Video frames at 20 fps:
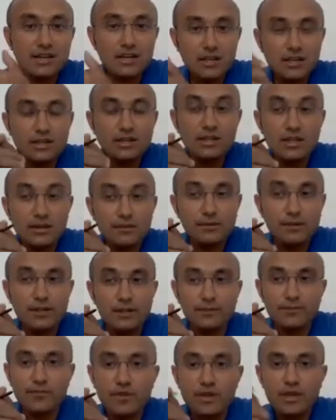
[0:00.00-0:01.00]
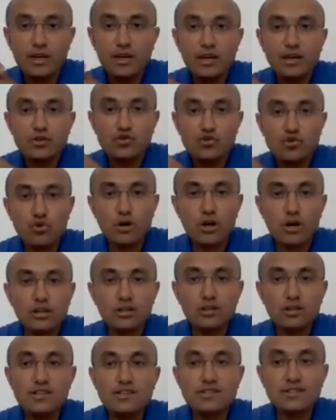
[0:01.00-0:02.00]
İhsaniye diyebilirim.
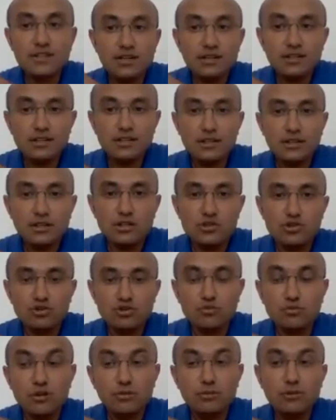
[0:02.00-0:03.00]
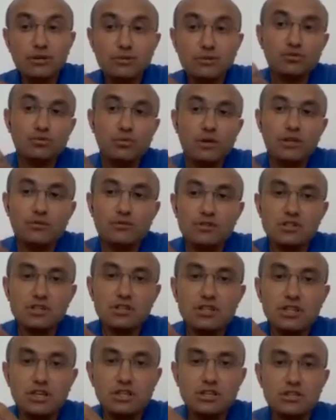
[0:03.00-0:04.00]
Şu an İstaniye'de yaşıyorum ama bu
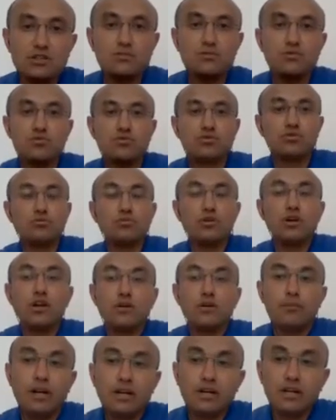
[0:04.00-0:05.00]
benim için geçici bir durum.